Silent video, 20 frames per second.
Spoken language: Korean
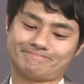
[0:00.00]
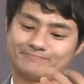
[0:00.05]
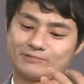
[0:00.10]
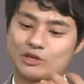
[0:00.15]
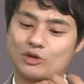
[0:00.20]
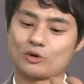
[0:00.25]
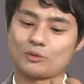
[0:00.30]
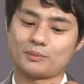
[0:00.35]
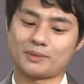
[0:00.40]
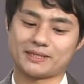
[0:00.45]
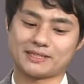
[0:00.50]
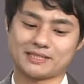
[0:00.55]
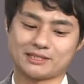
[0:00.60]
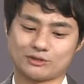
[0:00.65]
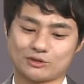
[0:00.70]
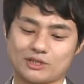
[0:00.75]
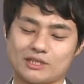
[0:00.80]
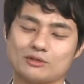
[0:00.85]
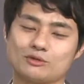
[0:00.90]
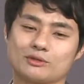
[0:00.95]
결혼
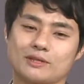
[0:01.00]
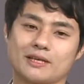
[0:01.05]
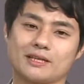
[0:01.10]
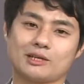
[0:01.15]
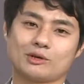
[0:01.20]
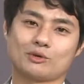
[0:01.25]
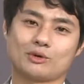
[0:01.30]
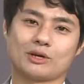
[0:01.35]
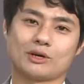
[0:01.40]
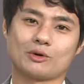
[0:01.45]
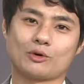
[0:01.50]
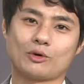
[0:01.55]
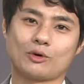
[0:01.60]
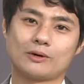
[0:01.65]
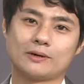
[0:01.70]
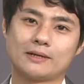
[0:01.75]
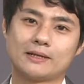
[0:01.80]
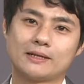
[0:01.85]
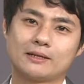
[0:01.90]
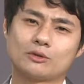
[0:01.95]
반지도 끼고 다니고
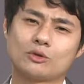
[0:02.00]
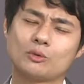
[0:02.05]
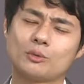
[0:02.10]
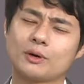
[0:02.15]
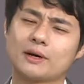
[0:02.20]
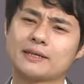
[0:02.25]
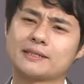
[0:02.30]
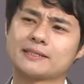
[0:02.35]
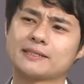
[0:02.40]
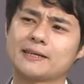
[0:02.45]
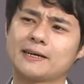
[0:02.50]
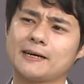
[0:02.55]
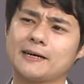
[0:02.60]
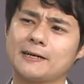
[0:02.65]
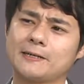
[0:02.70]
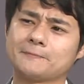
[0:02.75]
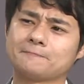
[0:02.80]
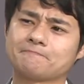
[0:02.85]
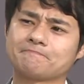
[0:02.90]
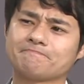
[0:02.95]
있고 또 뭐가
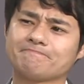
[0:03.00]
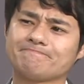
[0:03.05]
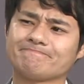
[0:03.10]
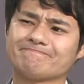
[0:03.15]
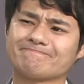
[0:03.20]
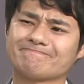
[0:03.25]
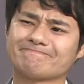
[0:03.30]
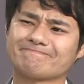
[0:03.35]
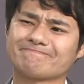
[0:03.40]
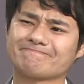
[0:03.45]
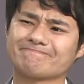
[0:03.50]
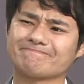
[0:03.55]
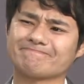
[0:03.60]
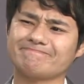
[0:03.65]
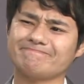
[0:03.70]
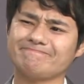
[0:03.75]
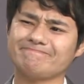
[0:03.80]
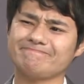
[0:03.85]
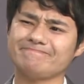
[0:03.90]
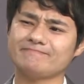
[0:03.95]
있을까?
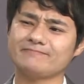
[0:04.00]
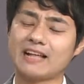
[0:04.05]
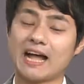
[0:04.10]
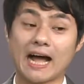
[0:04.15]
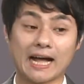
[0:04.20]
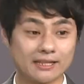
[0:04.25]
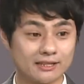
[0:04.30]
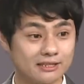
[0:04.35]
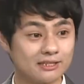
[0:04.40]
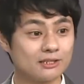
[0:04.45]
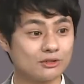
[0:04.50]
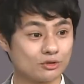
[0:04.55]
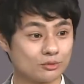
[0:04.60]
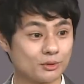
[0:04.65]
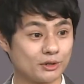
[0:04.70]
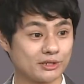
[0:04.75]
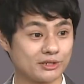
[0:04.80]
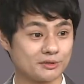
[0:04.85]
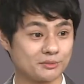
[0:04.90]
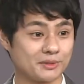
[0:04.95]
아들이 두
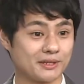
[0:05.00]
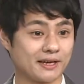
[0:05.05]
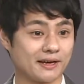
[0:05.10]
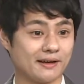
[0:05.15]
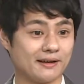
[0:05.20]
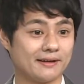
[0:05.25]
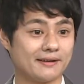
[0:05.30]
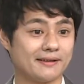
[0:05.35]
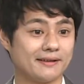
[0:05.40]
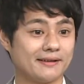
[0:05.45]
명 있습니다.